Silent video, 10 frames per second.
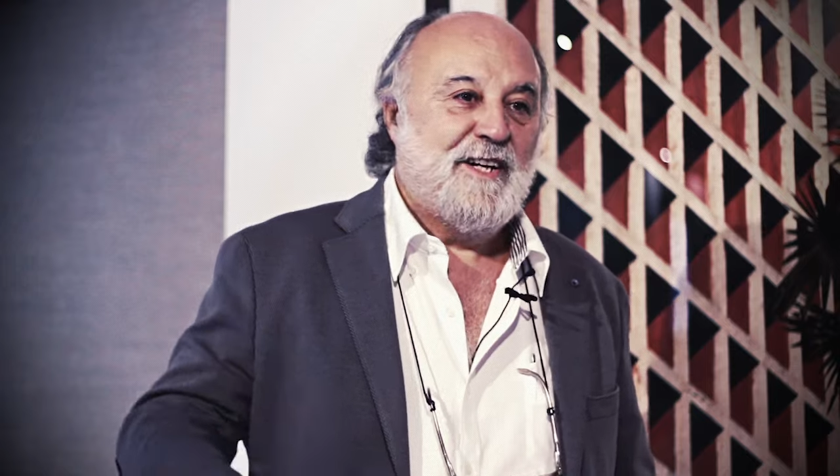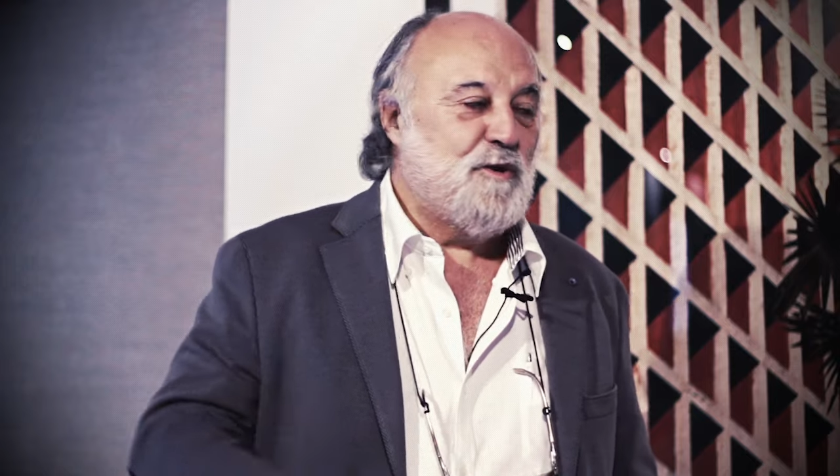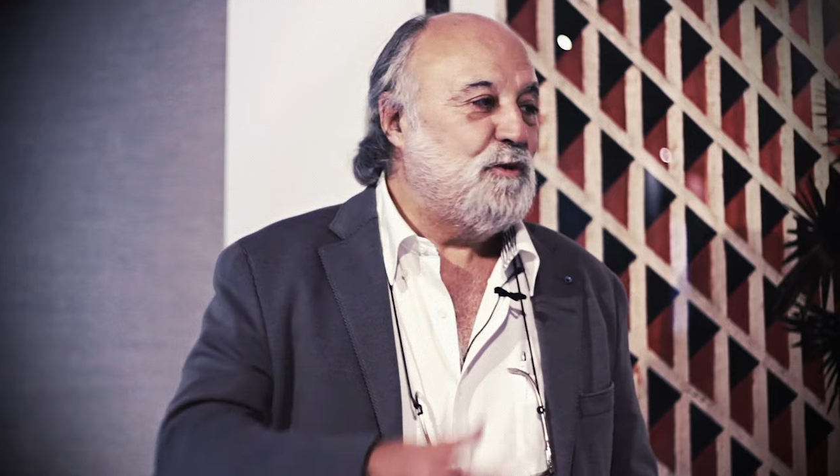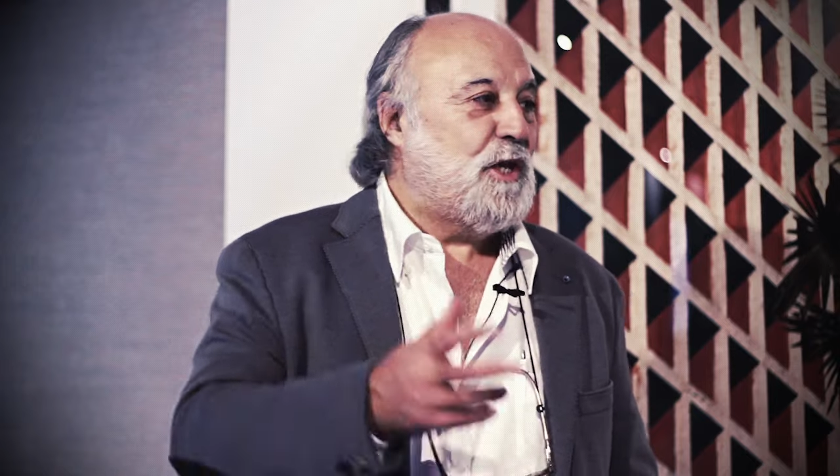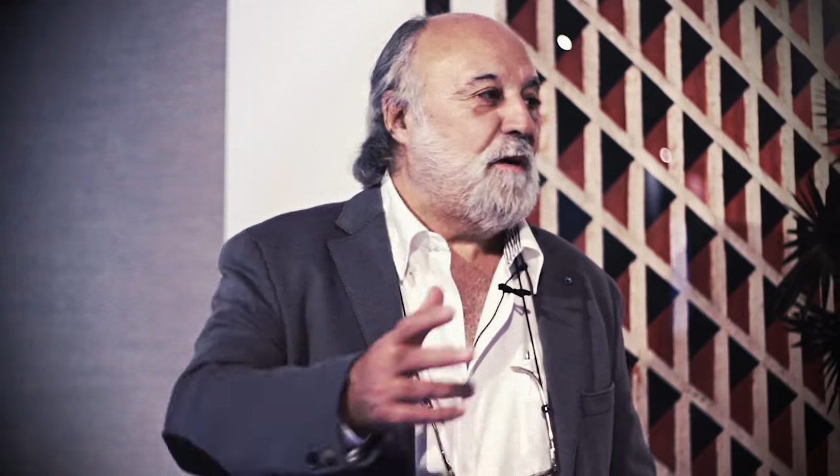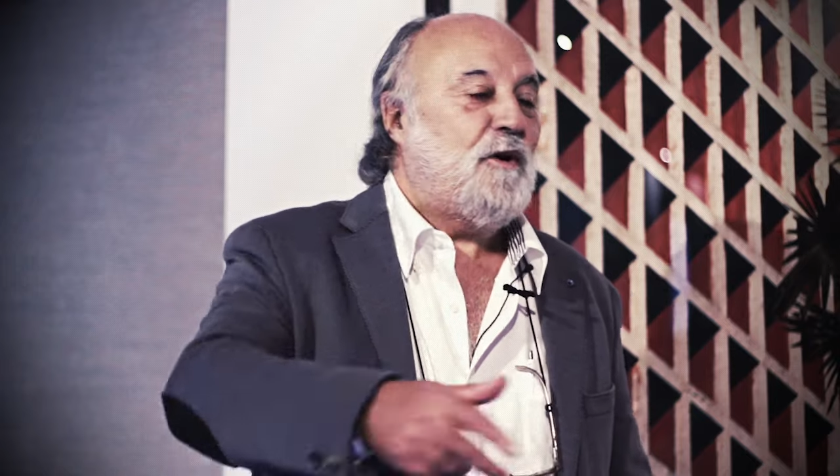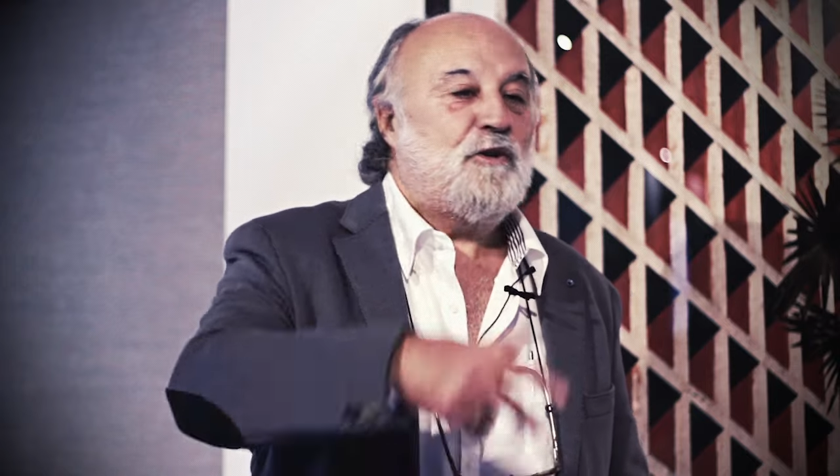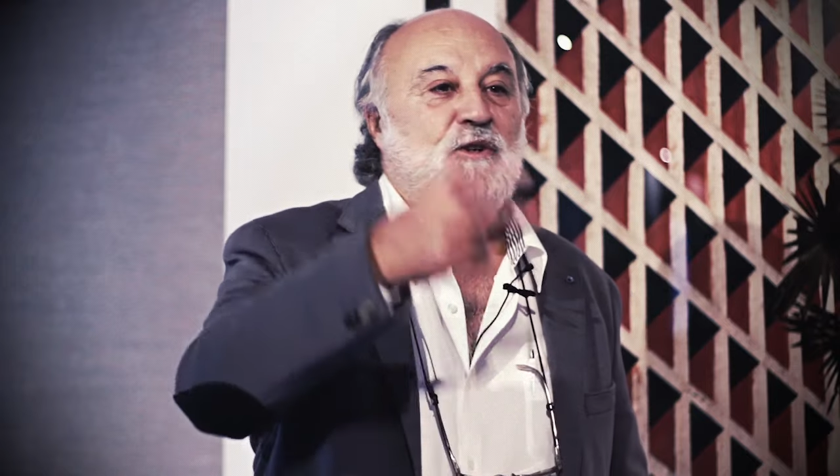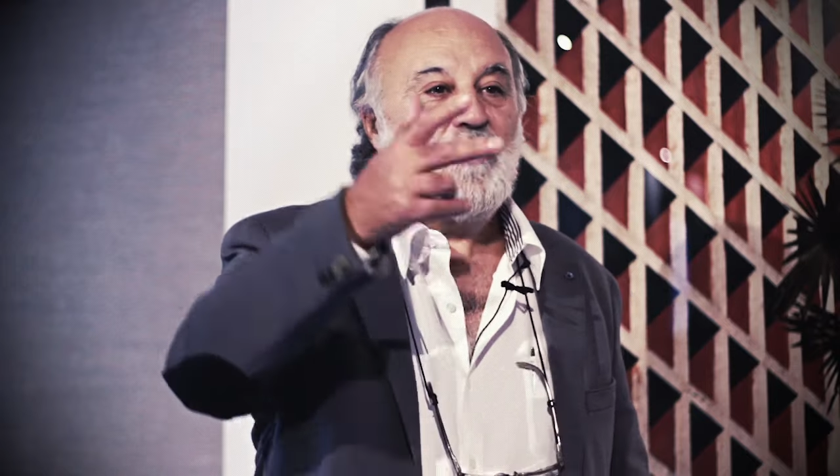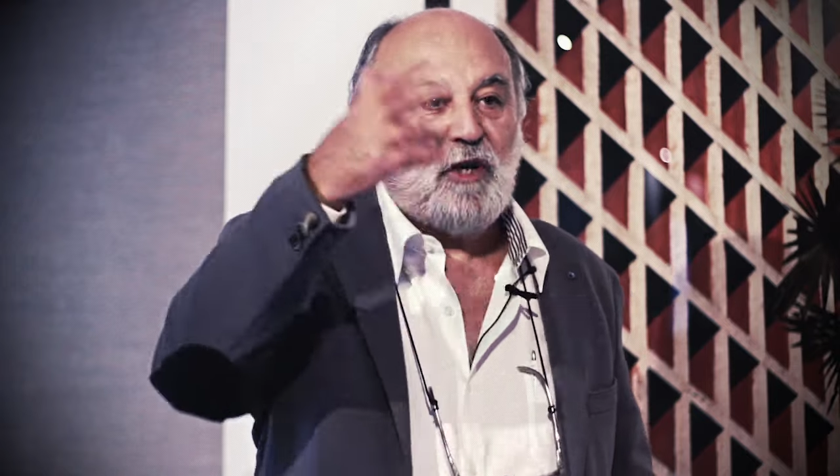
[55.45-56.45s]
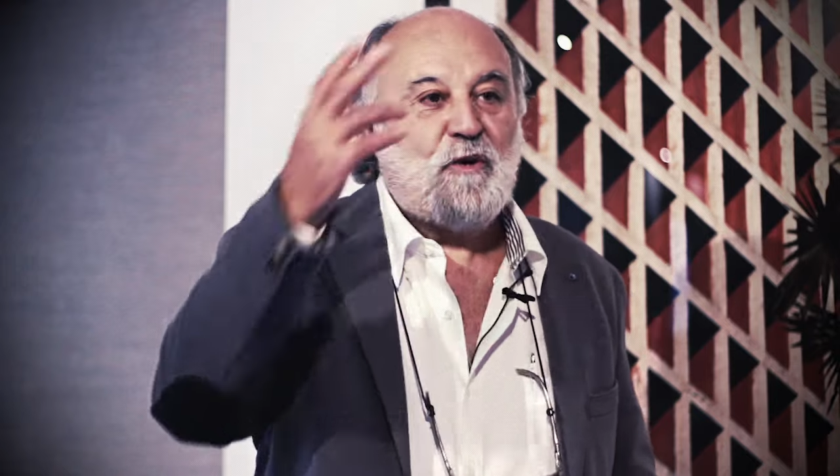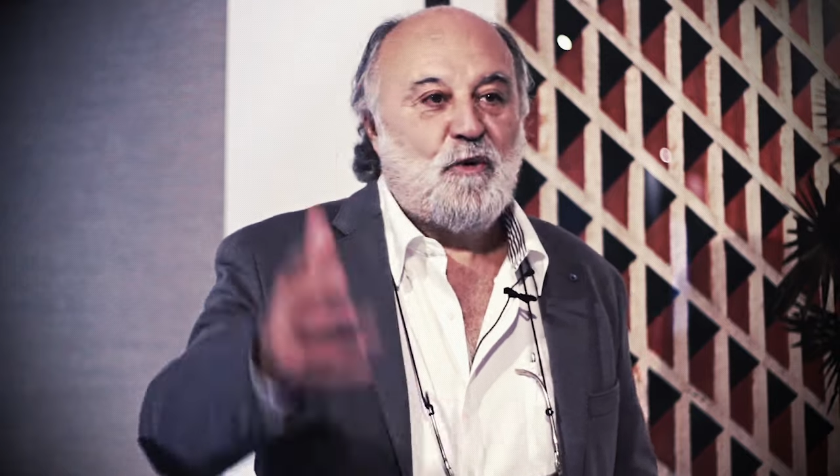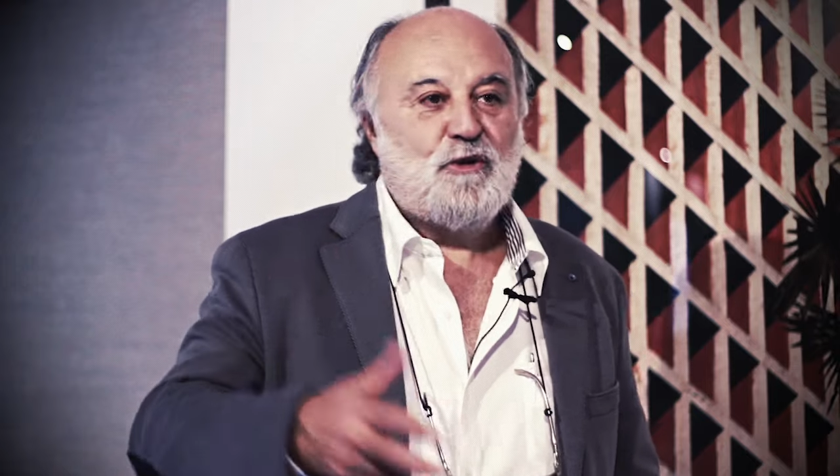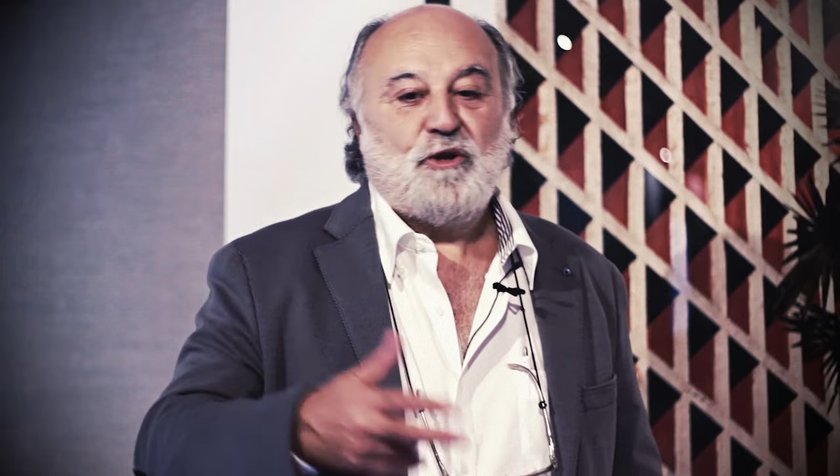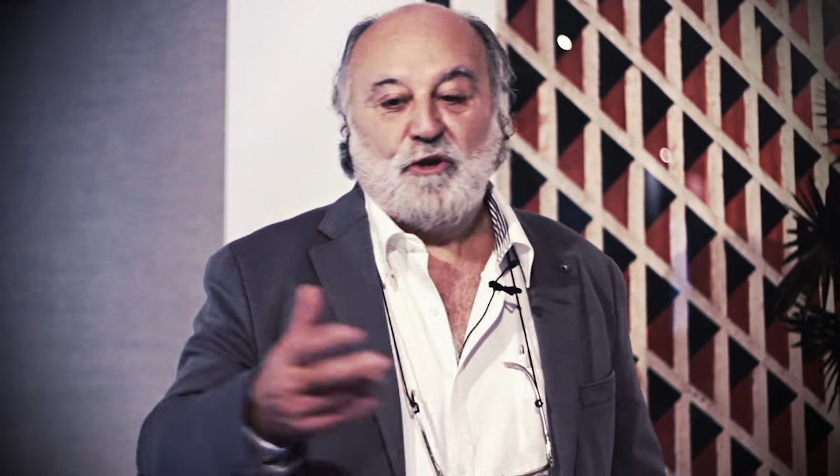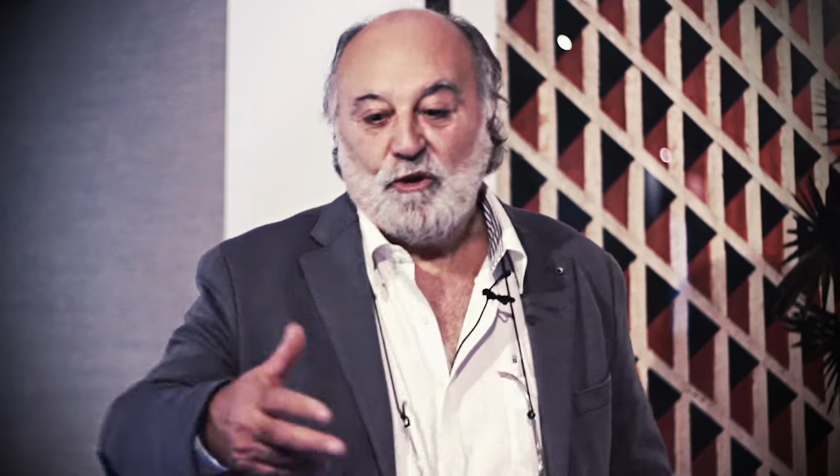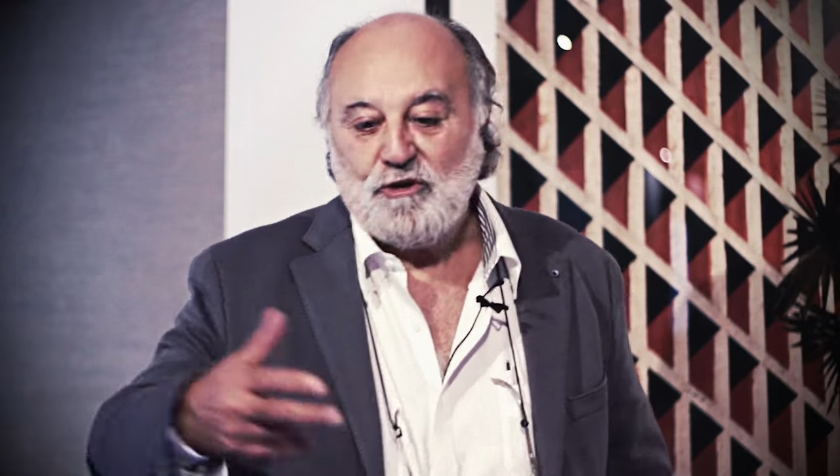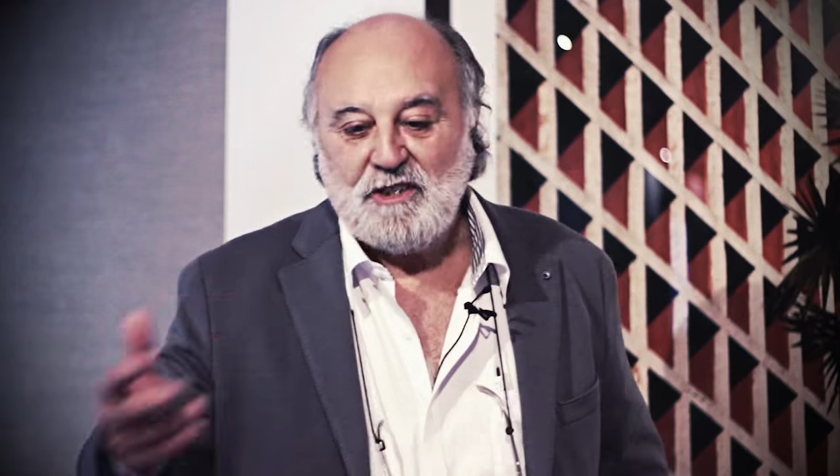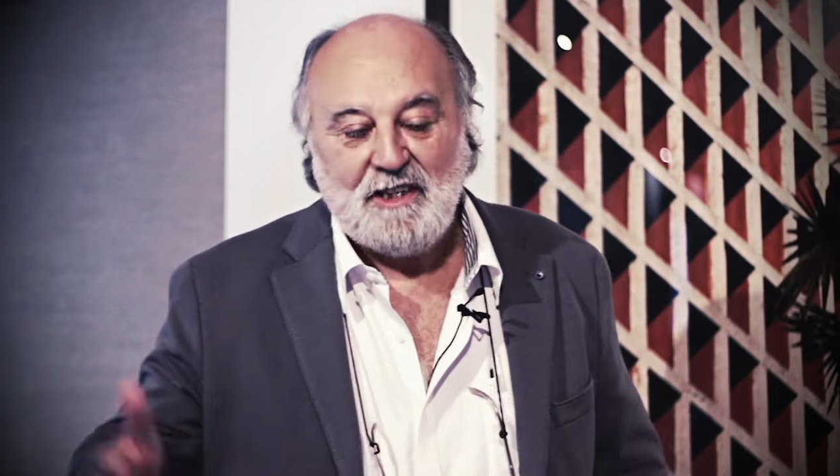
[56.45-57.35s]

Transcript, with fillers: un trabajo sino que incluso dos